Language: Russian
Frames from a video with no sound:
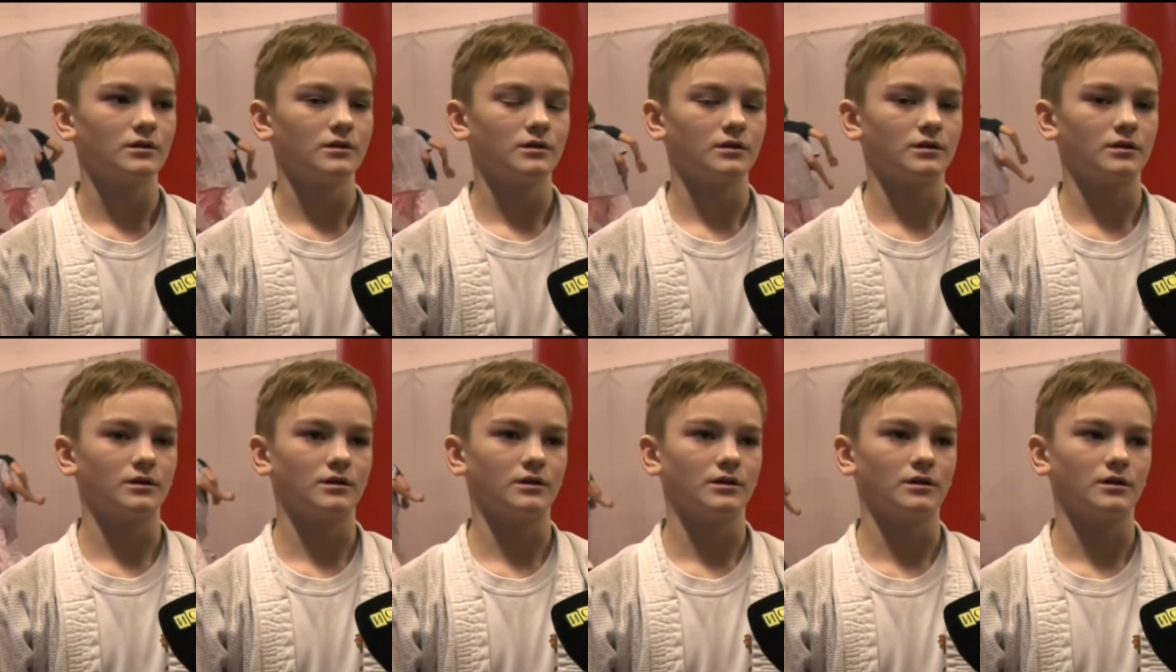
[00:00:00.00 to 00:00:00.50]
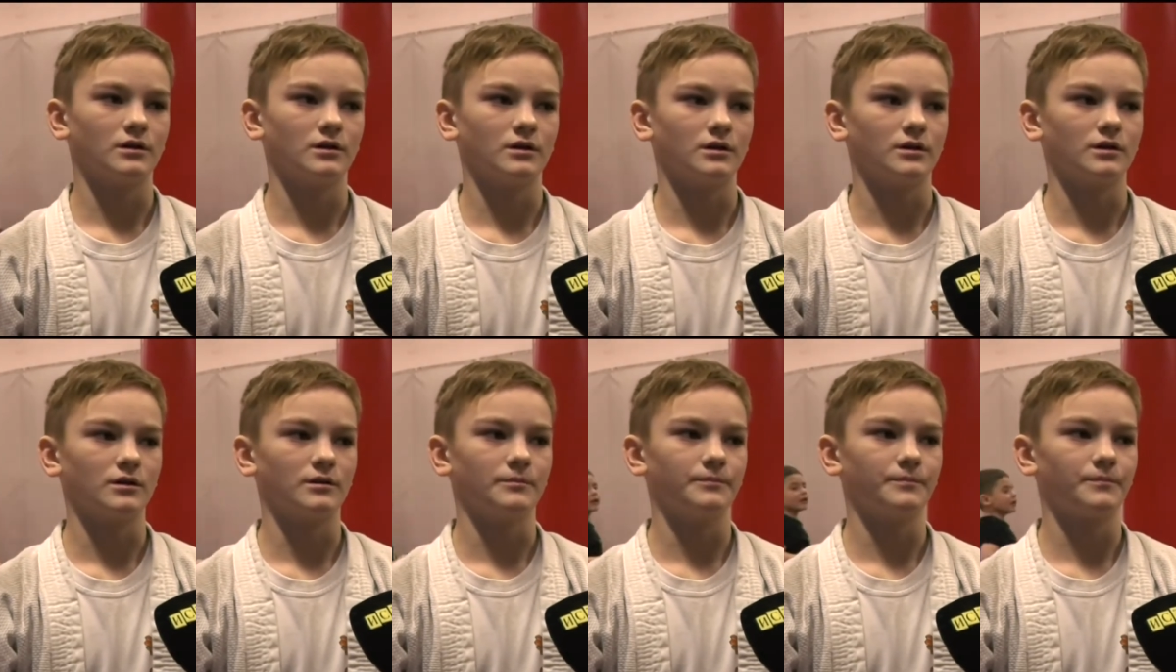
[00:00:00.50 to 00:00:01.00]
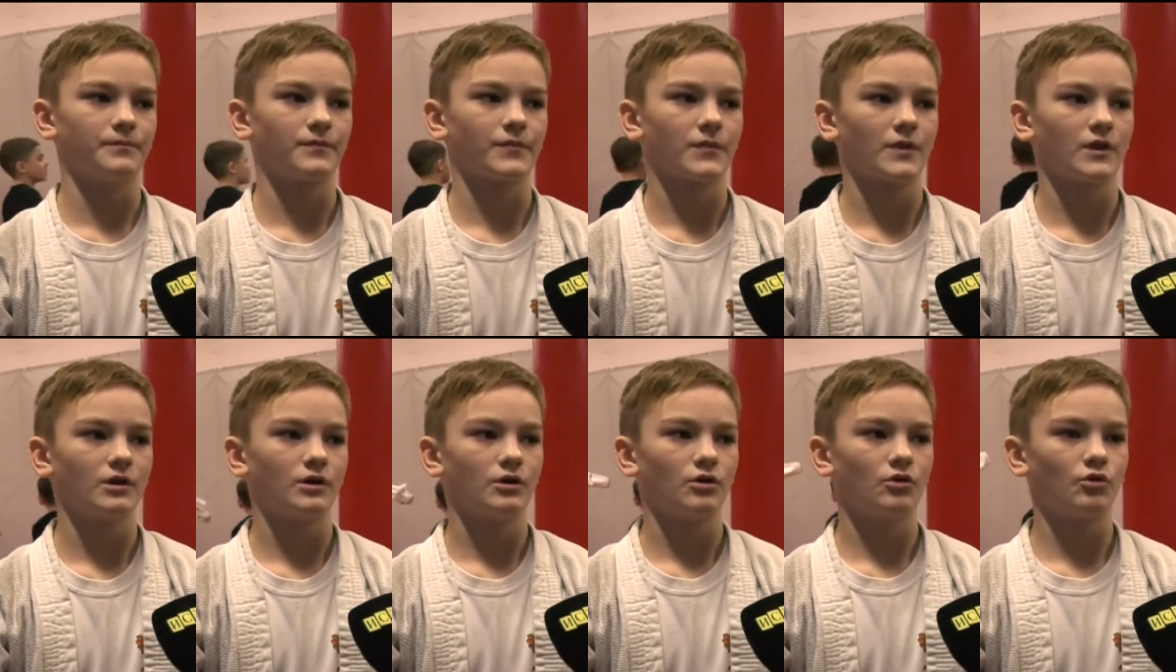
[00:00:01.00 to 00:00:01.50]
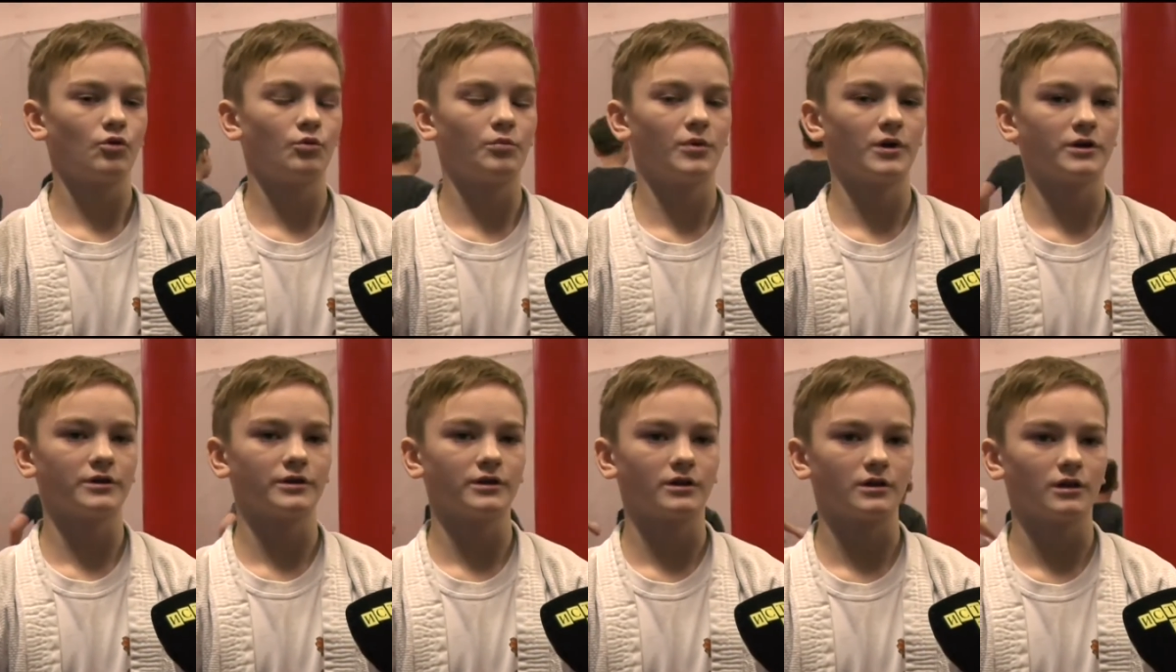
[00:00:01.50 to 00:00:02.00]
э,
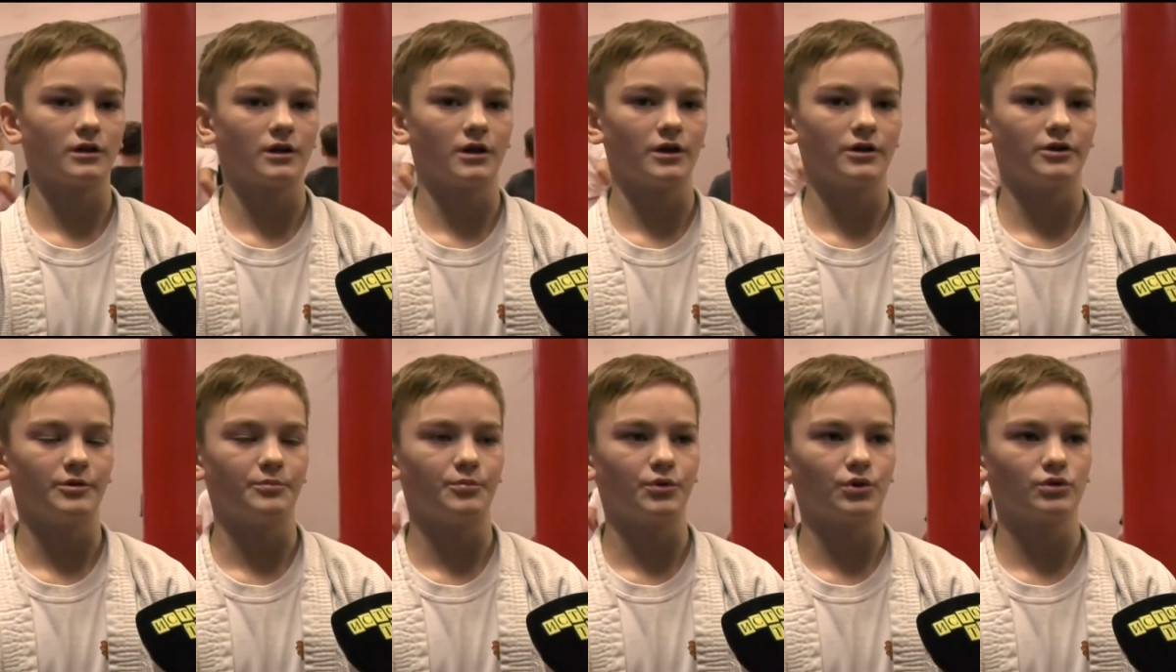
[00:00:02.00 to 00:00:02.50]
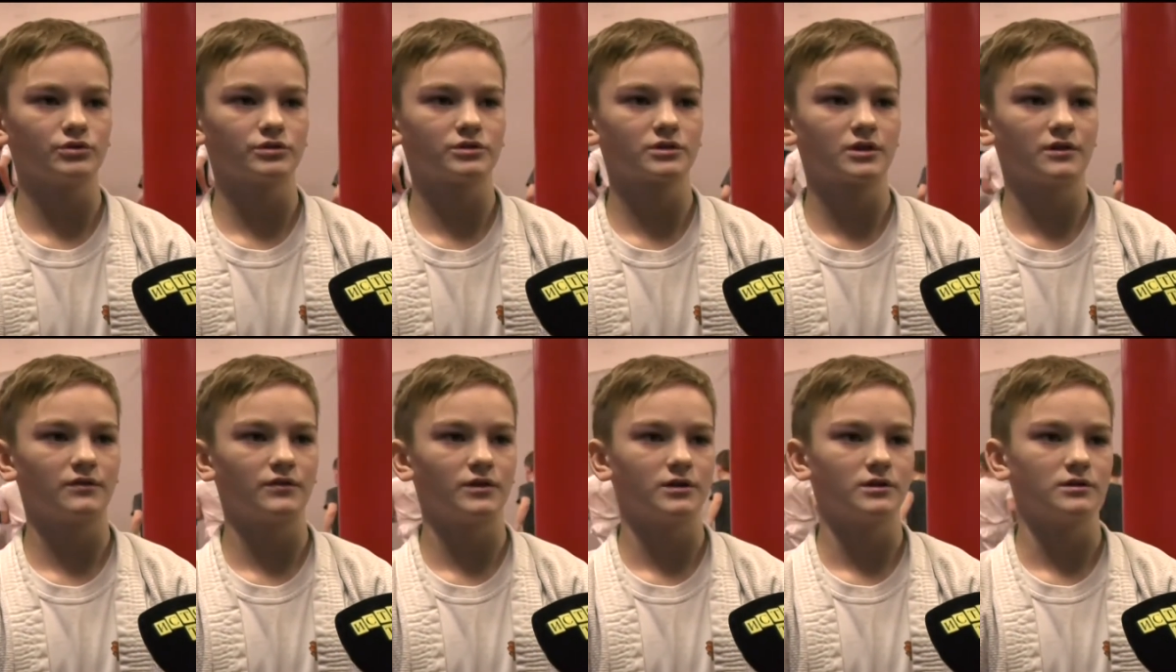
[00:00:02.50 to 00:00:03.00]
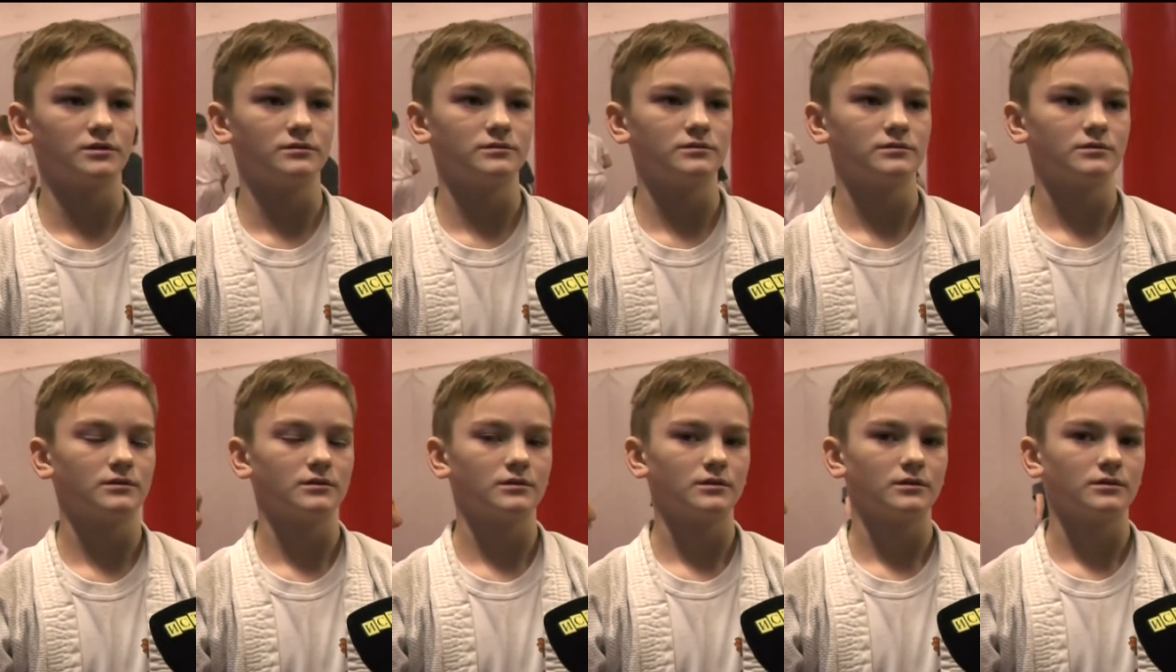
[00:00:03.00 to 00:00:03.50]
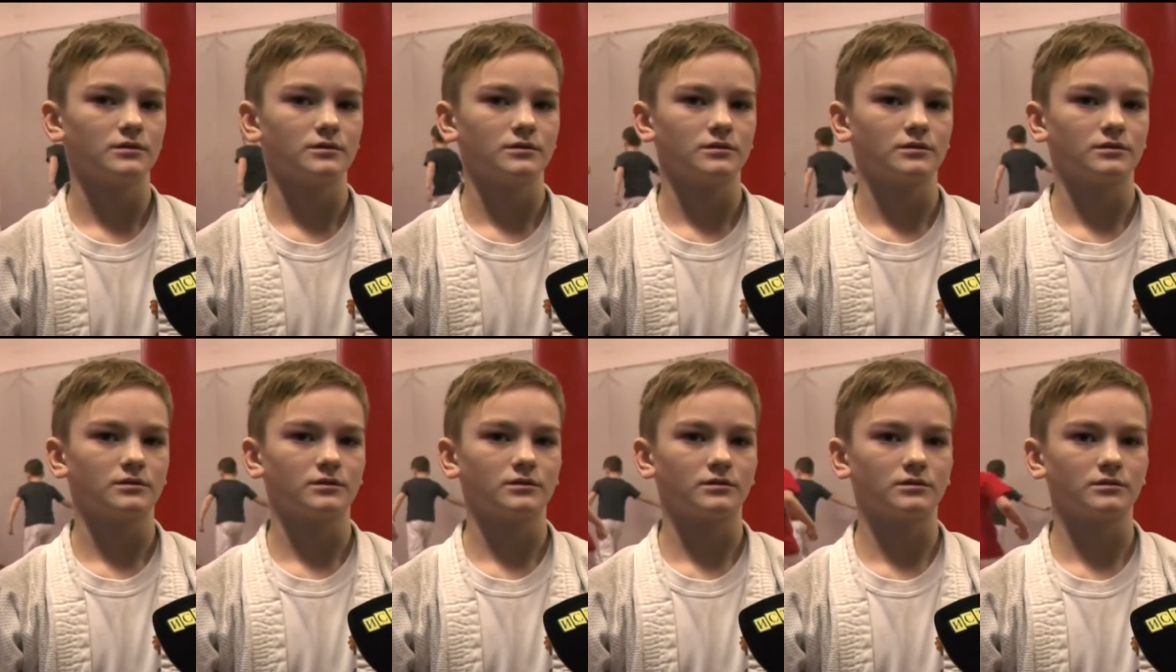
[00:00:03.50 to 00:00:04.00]
Кубок Николая Японского.
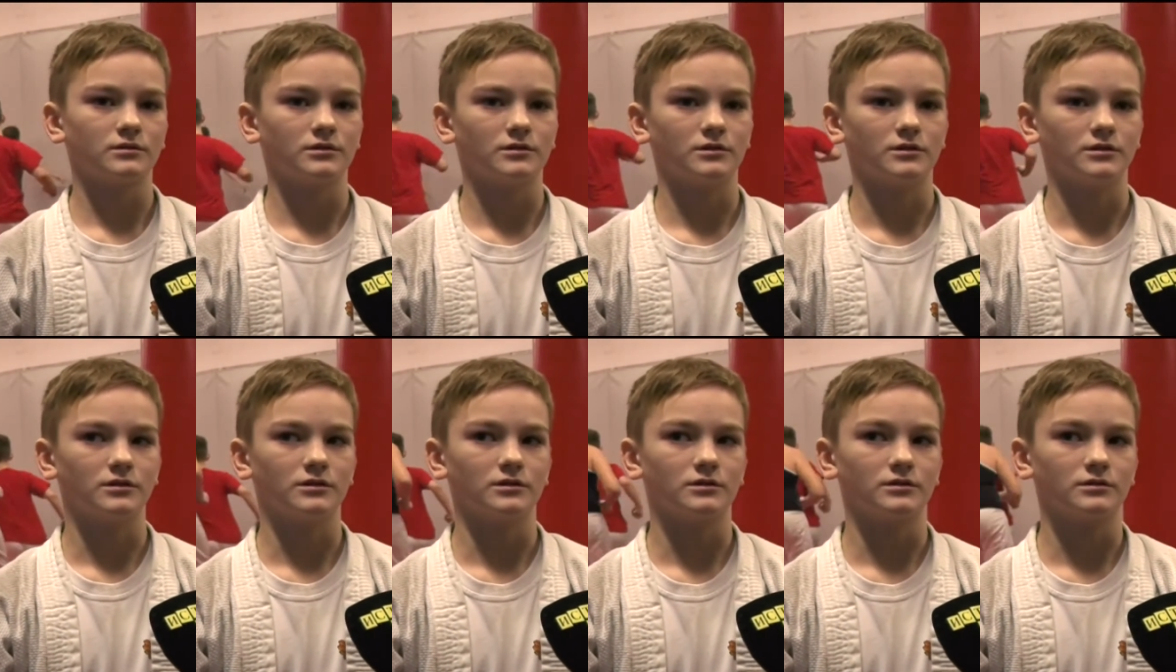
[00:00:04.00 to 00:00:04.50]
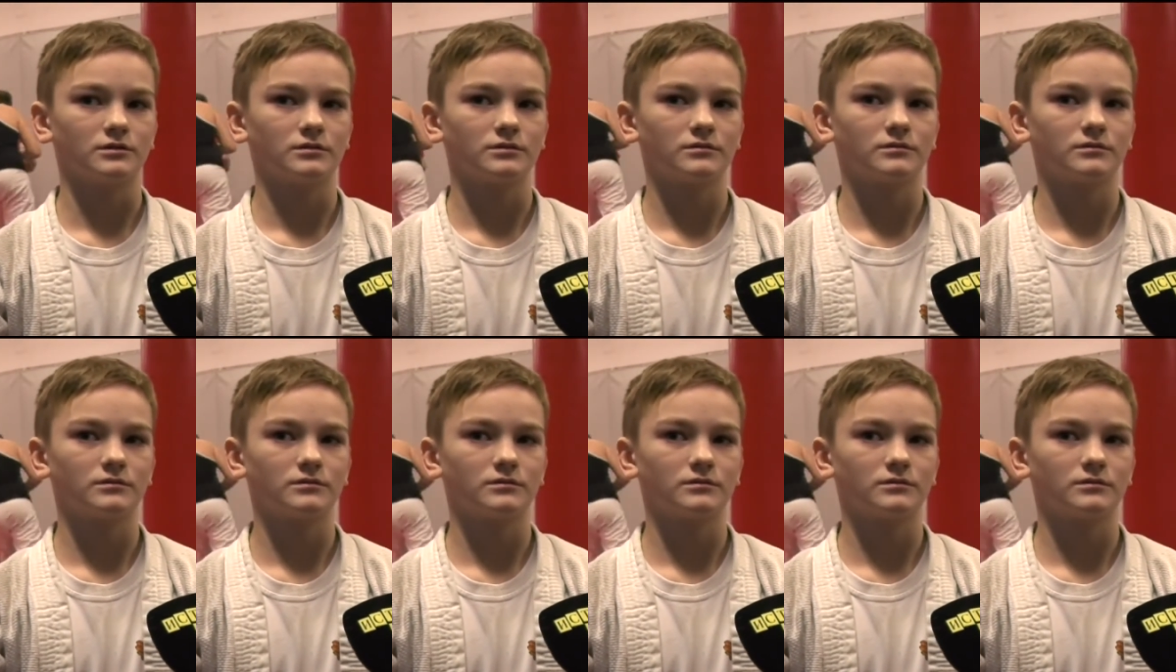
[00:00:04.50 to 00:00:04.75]
Э,